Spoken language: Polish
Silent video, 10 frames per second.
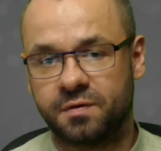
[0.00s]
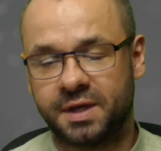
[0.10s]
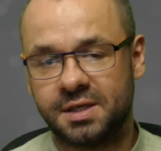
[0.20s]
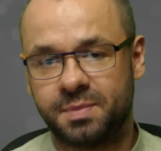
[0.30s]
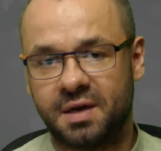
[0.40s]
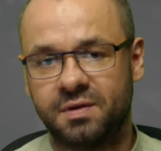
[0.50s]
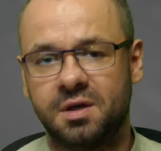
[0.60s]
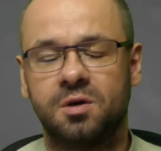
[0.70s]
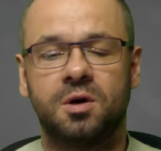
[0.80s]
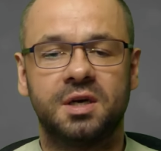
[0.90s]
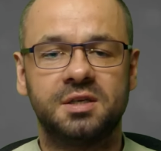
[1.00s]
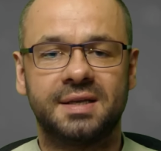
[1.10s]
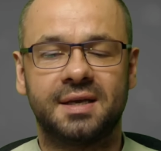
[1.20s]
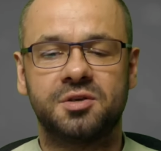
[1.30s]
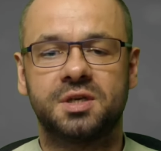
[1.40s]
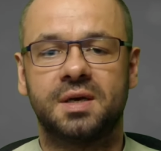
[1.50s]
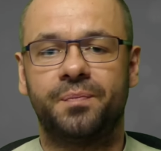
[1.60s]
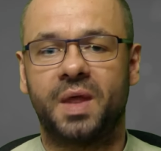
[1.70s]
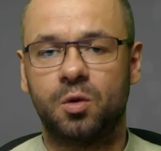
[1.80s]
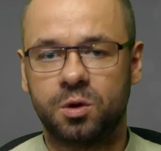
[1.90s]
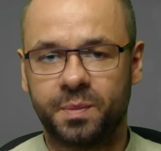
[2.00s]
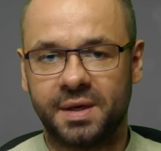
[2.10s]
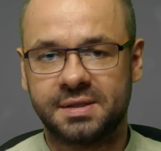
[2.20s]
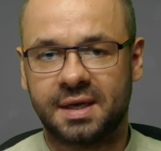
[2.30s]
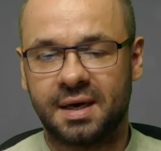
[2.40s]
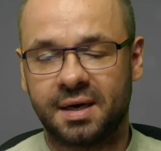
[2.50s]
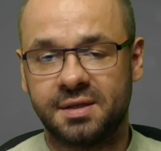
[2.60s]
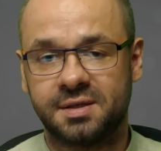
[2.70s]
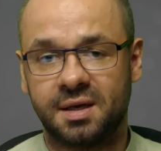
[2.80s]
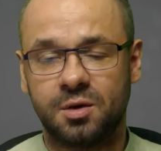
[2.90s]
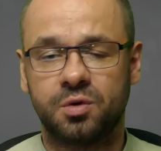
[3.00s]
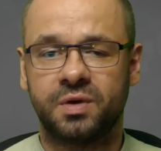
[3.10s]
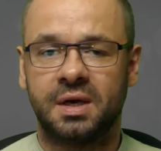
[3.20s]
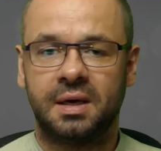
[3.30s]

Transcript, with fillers: w tej sprawie określa także Europejska Agencja Leków